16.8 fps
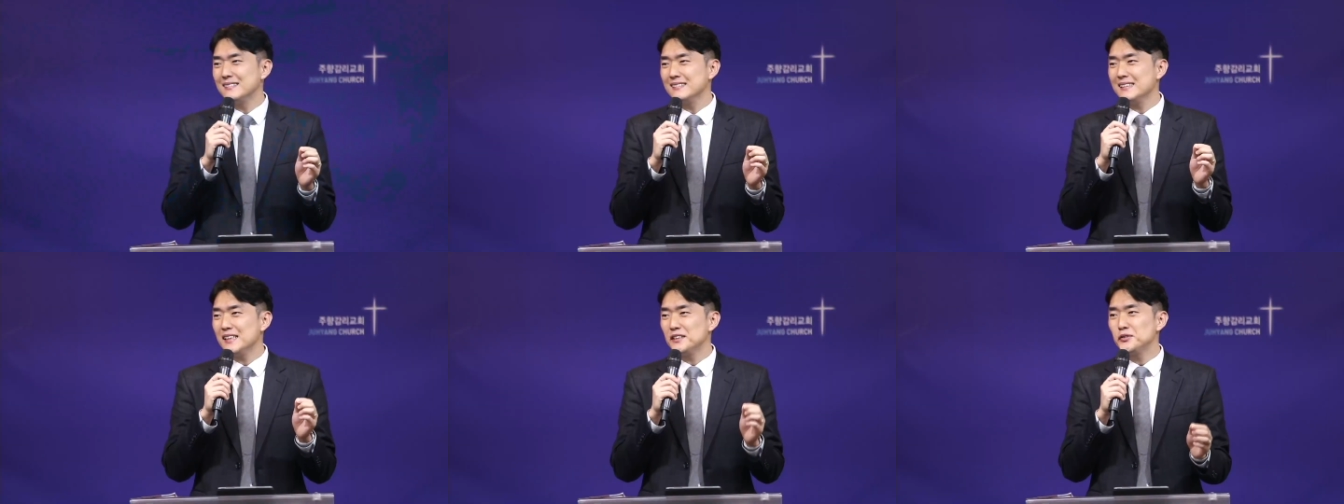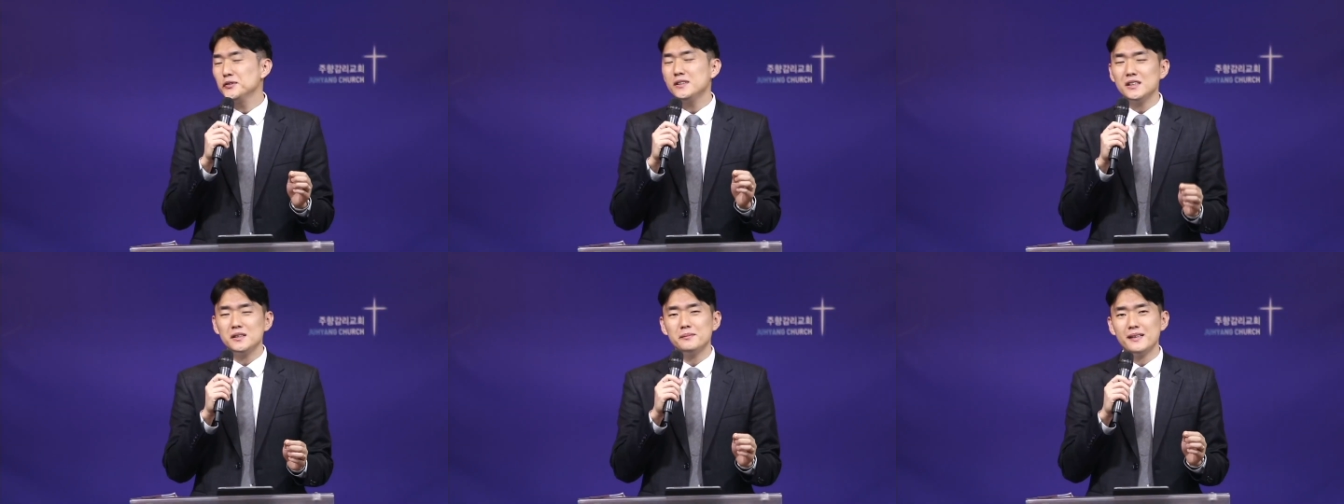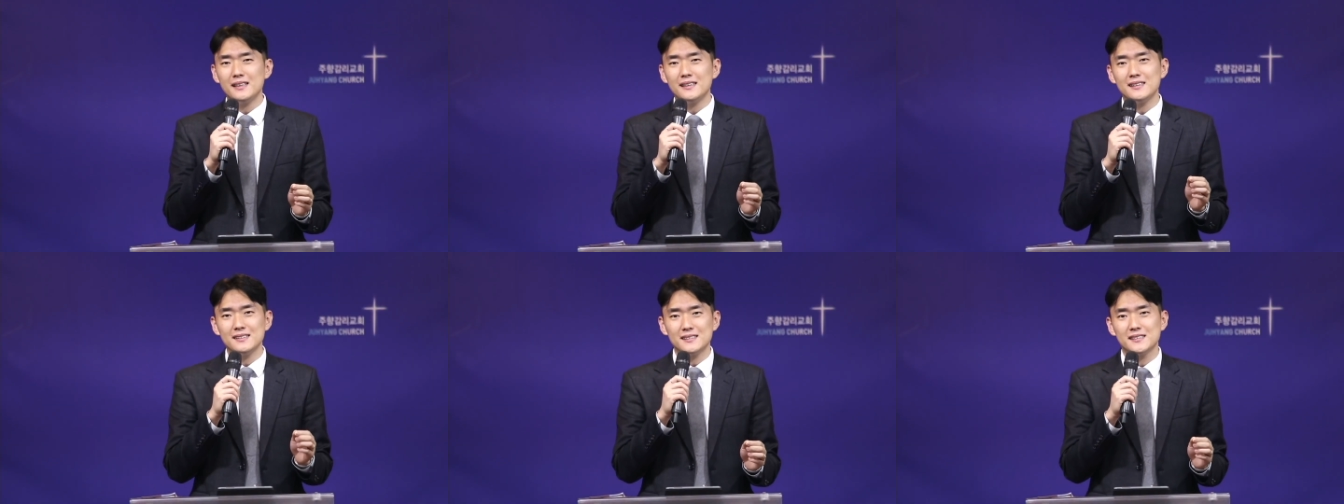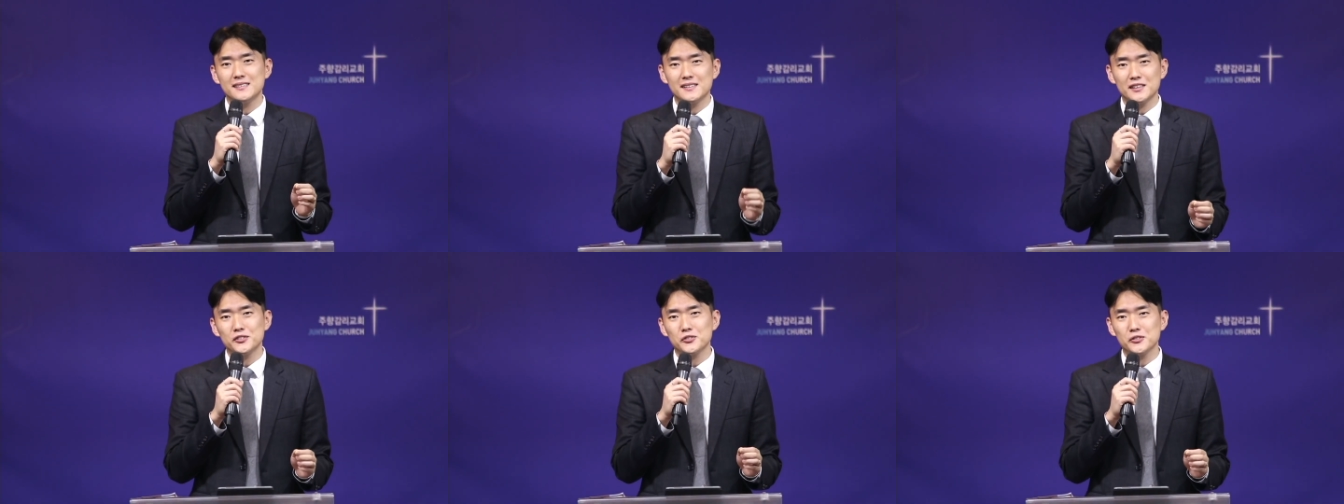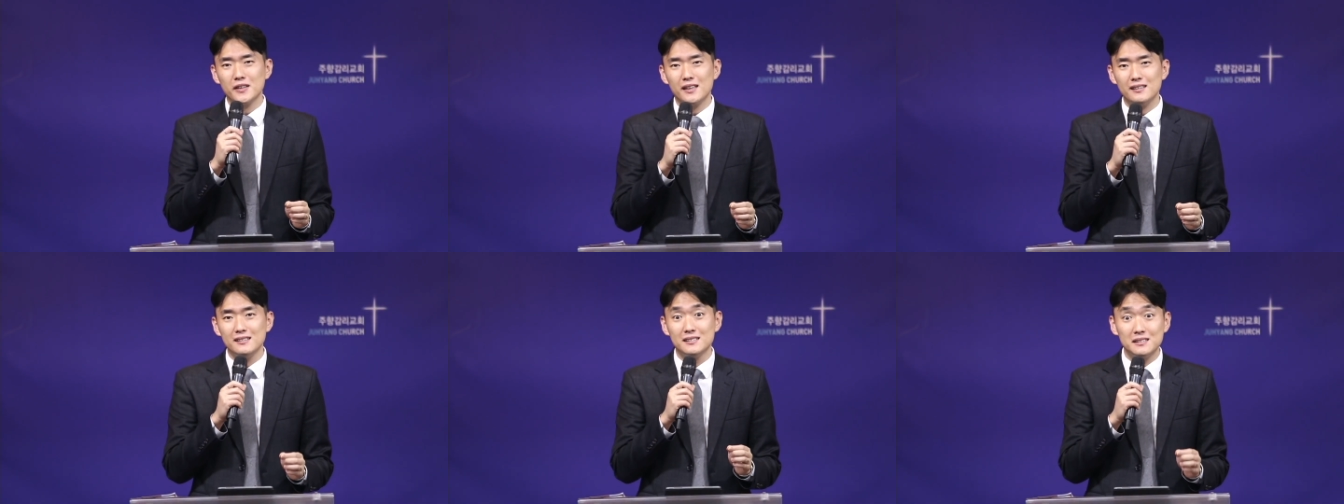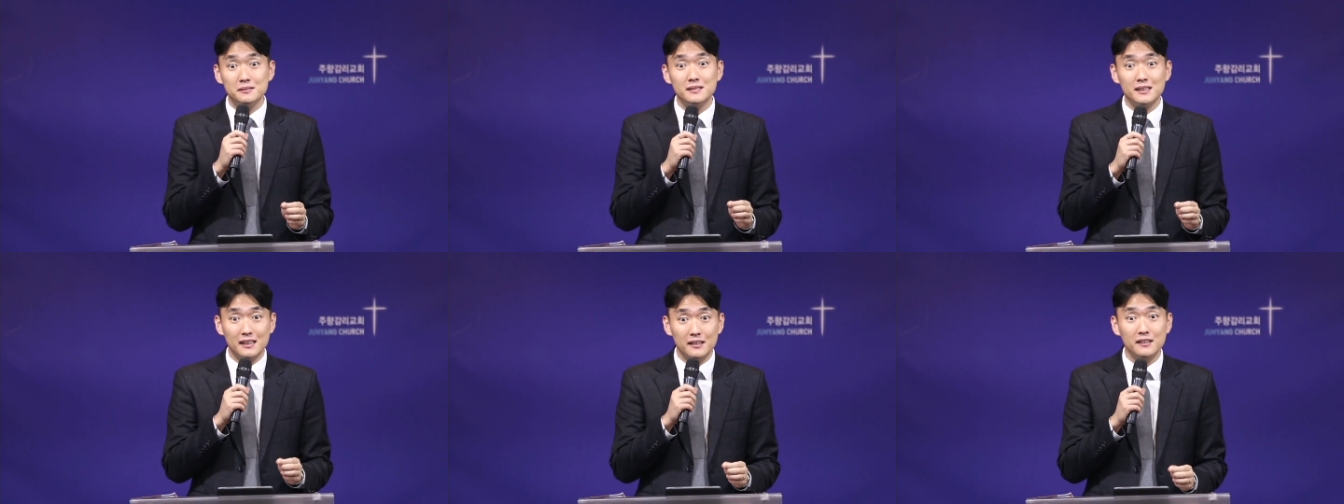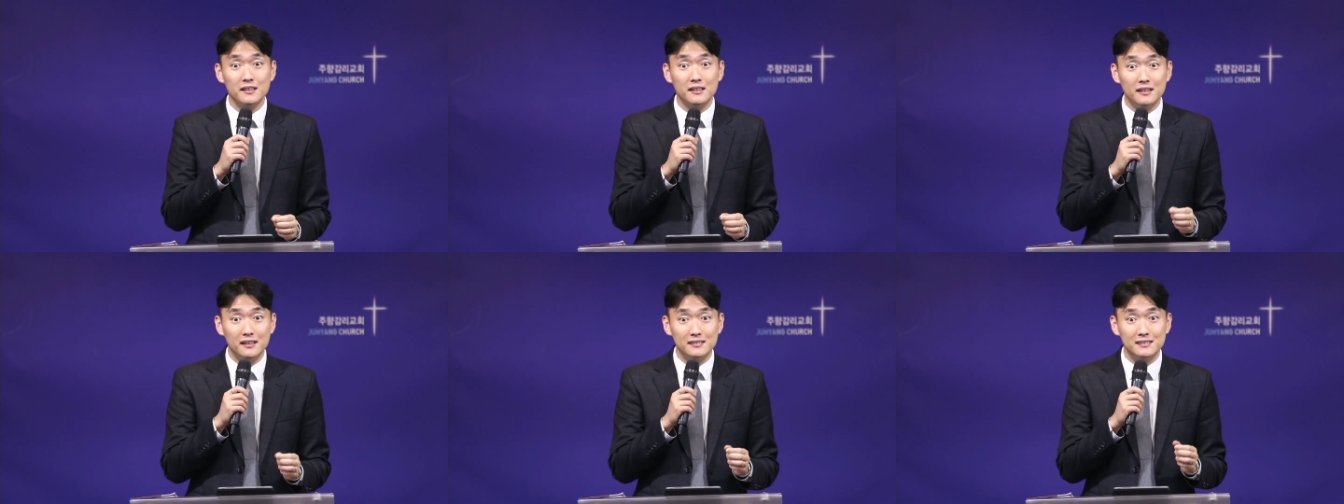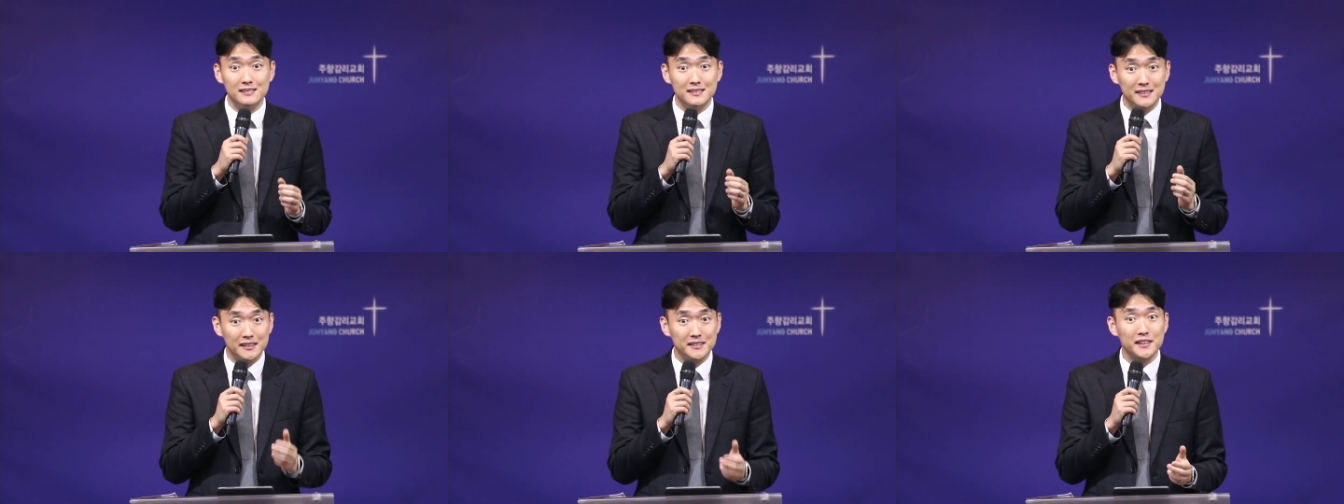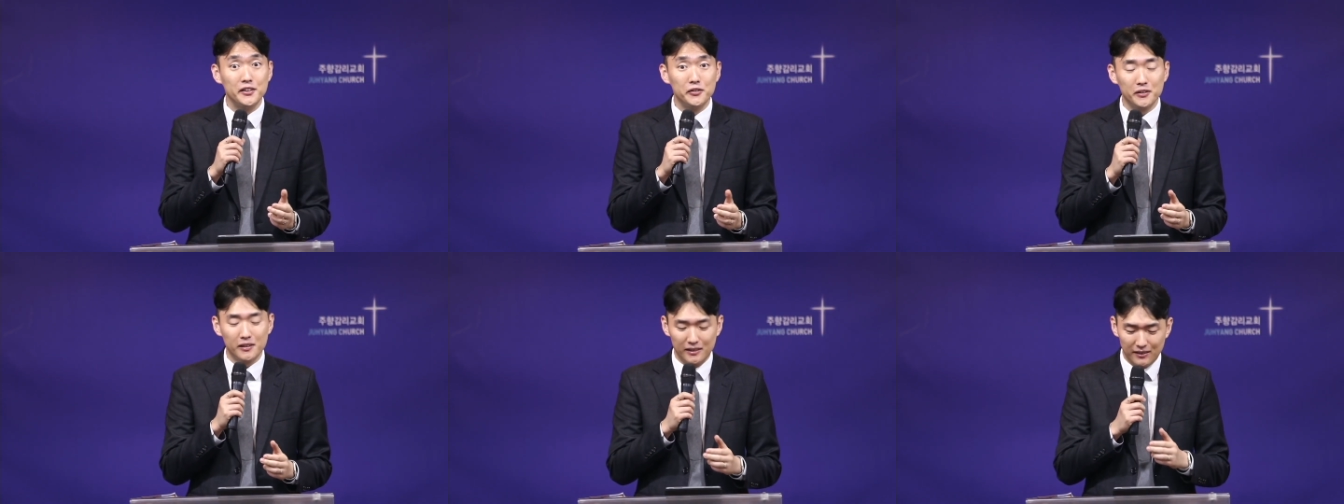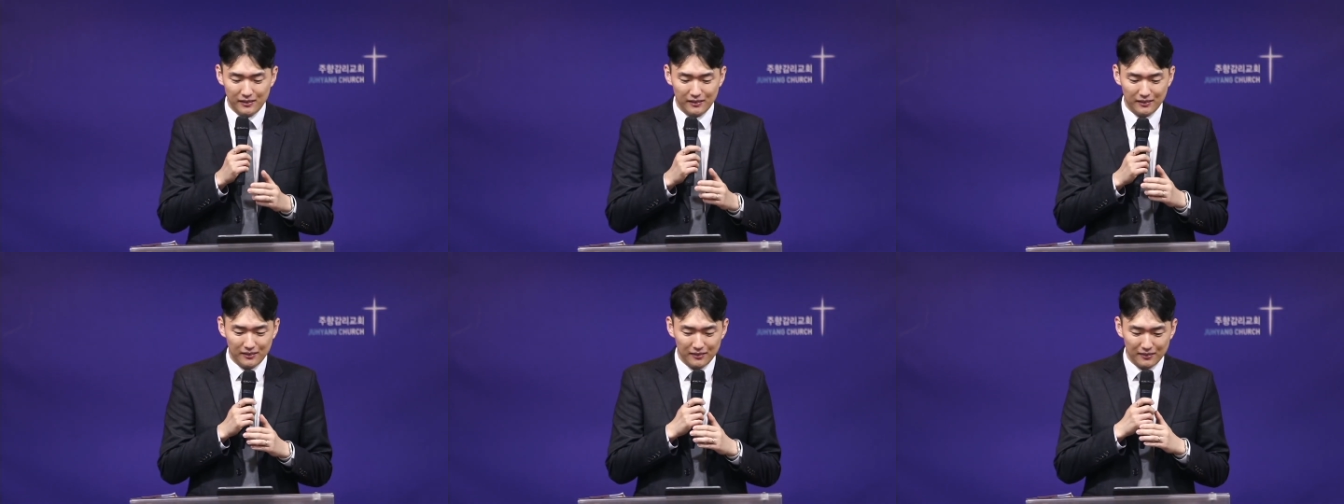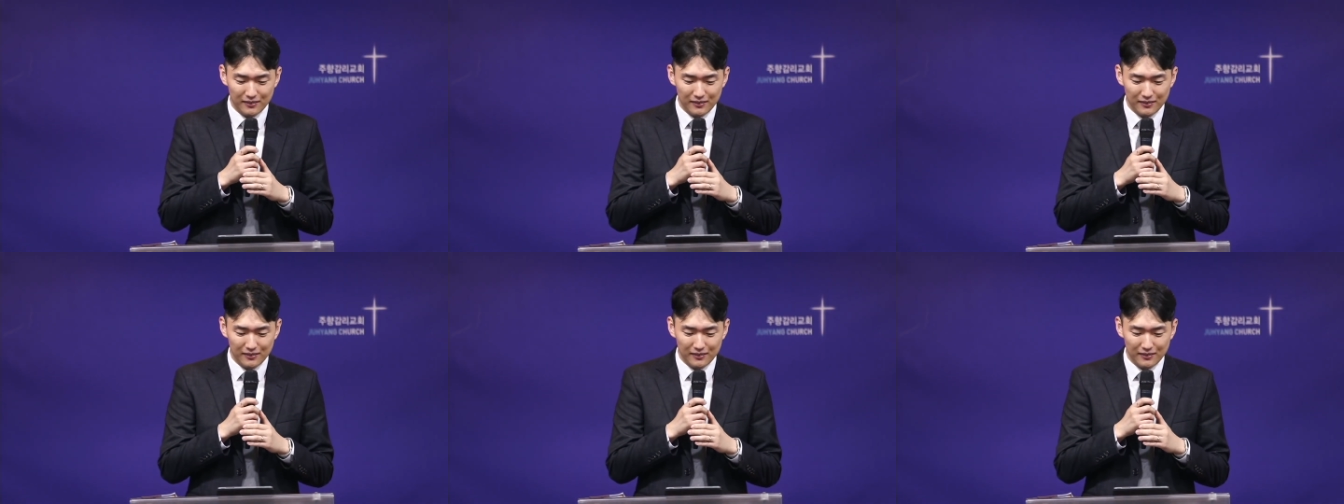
예수님의 제자 중에 으뜸가는 제자였기